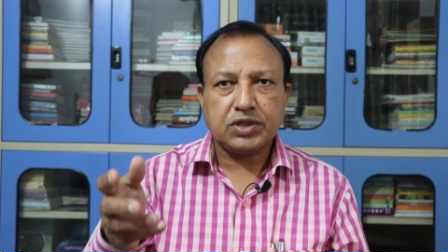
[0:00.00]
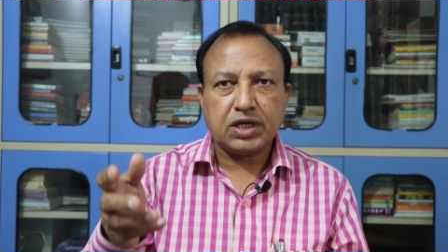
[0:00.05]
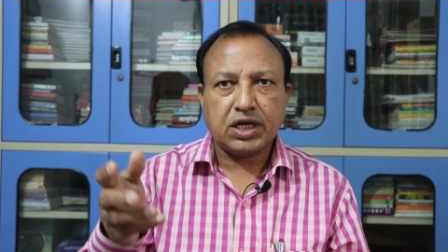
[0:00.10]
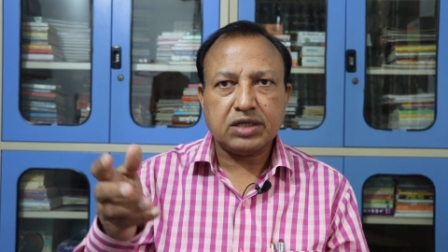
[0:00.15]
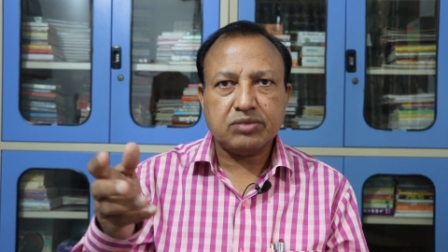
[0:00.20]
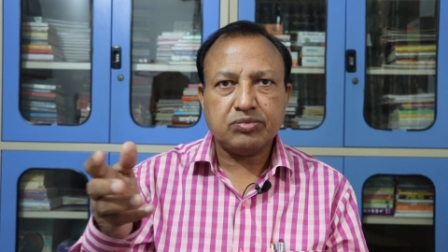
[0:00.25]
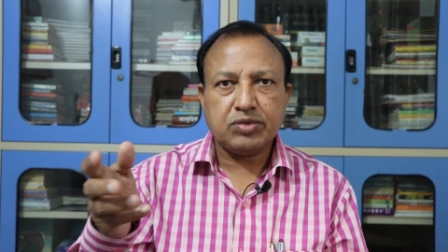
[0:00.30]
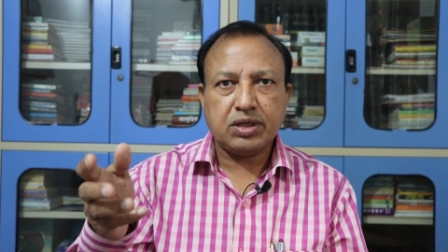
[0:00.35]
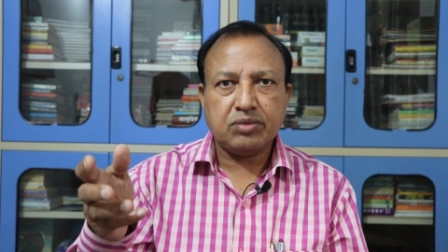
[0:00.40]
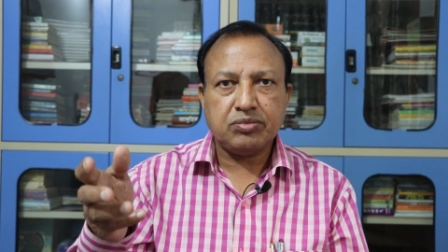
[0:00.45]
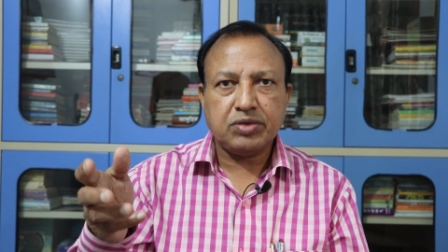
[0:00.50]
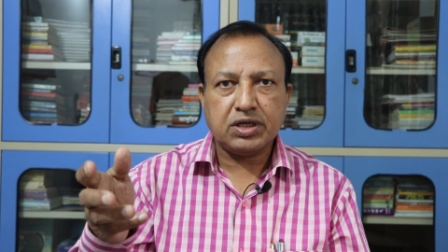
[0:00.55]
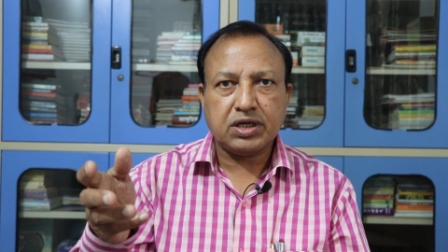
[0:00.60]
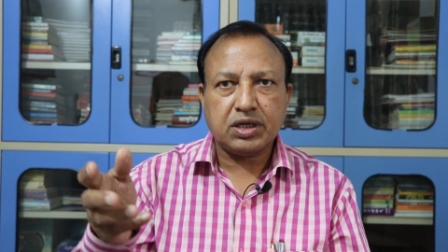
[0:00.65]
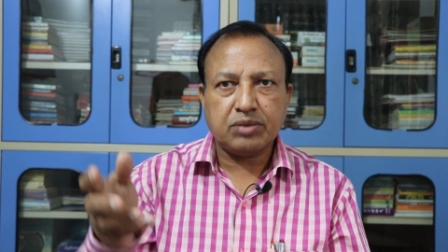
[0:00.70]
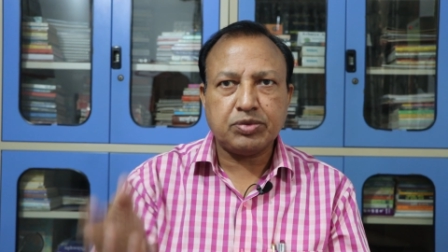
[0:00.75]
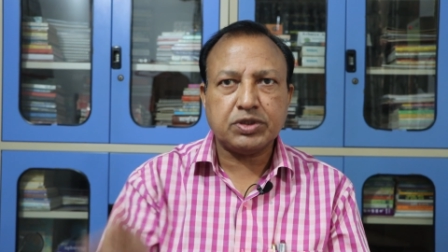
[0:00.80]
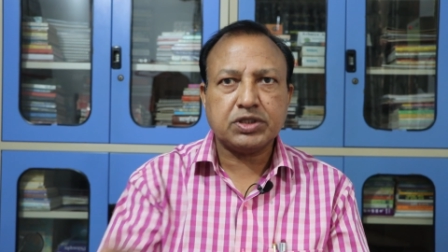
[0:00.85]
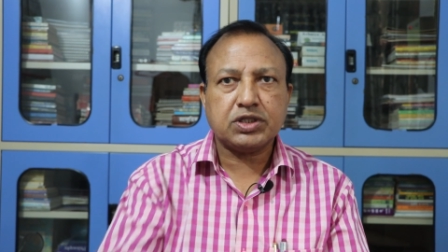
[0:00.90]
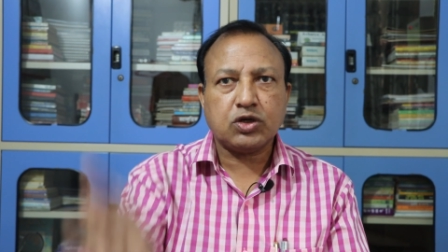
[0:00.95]
ताजमहल में
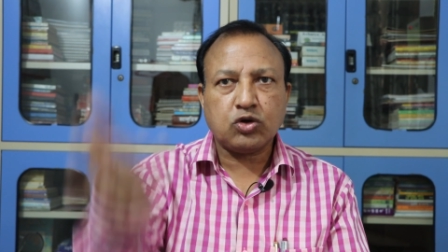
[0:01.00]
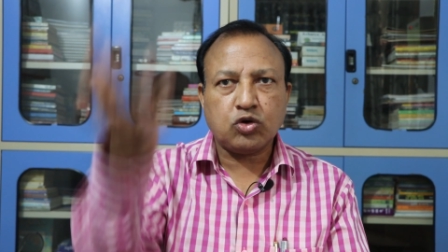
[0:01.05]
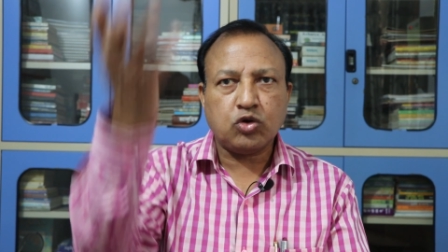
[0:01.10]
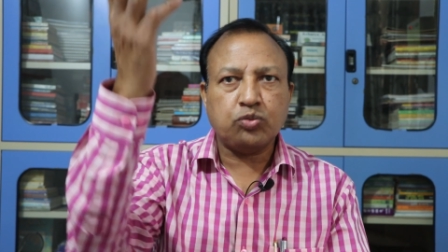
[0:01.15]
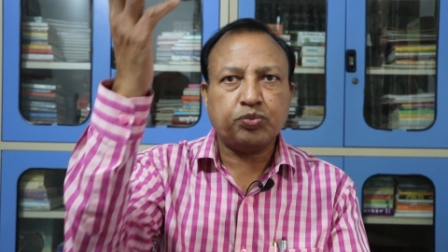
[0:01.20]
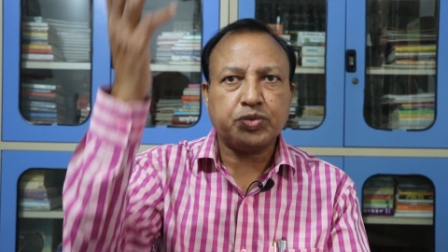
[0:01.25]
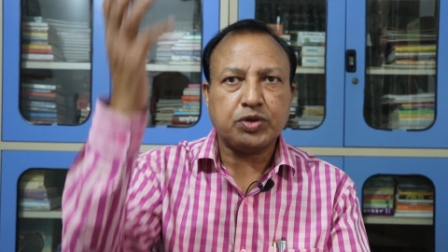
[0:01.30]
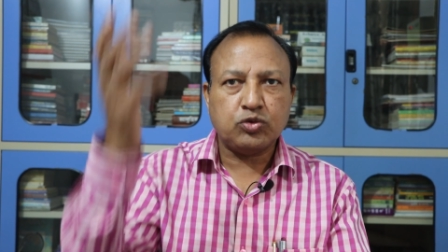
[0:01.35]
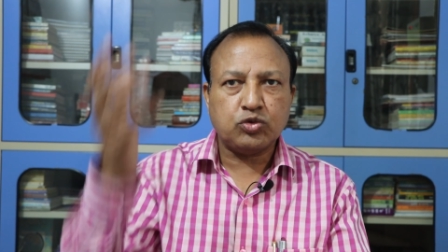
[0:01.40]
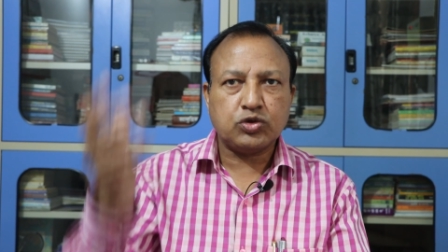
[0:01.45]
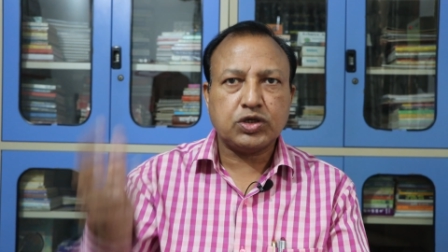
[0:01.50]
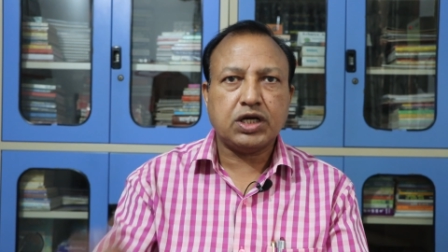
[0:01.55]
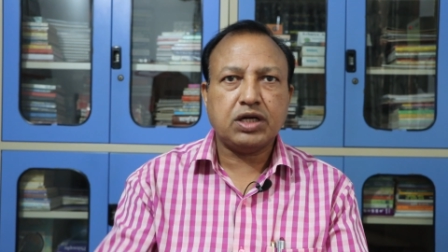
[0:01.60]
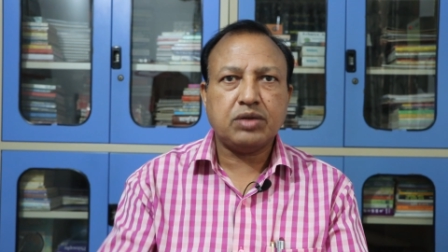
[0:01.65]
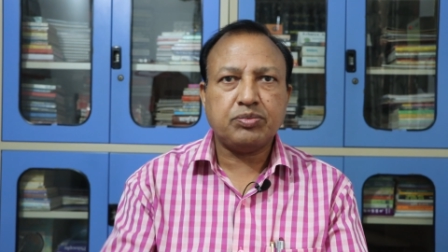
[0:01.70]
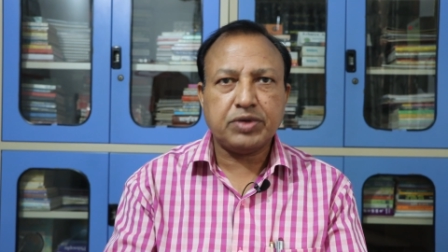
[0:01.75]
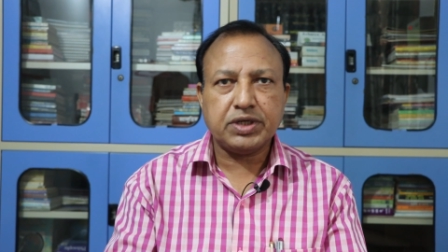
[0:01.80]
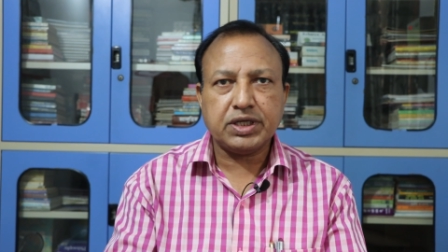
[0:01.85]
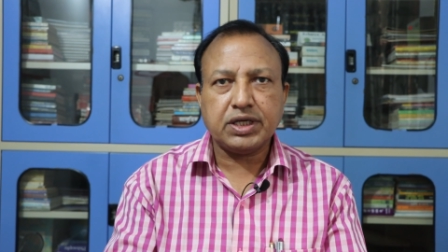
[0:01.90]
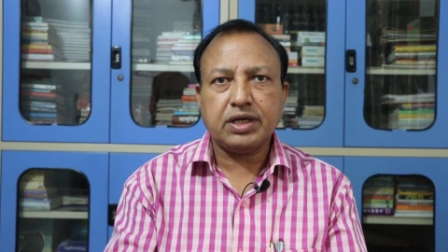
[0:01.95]
कब्र तक को ऊपर
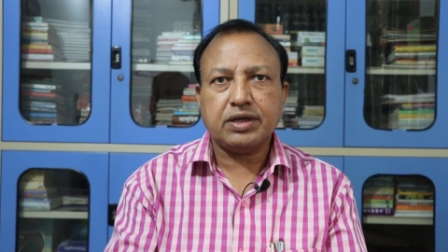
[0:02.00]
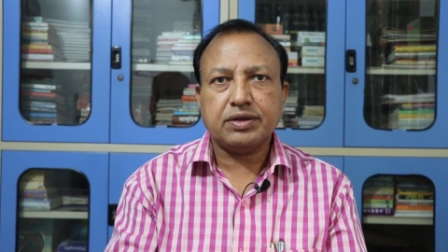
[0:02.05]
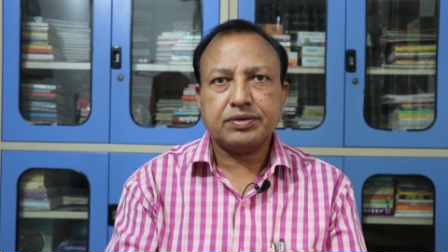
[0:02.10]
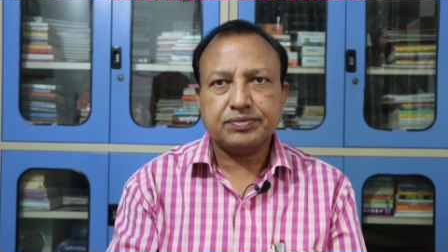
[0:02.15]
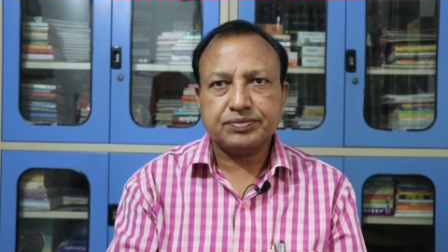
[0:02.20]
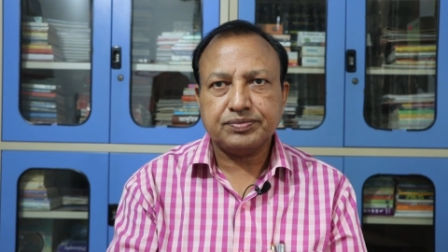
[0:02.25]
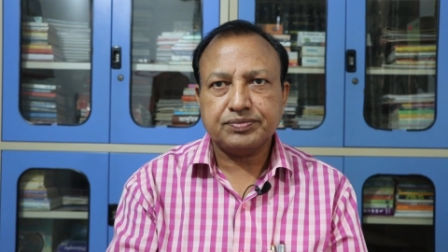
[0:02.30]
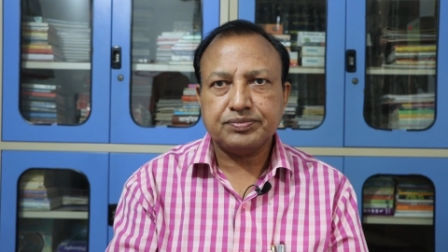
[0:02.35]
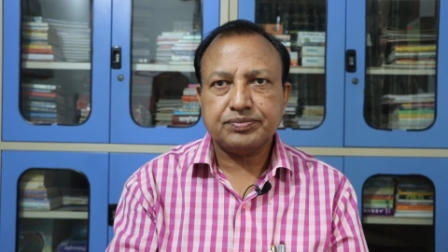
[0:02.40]
उठाना पड़ गया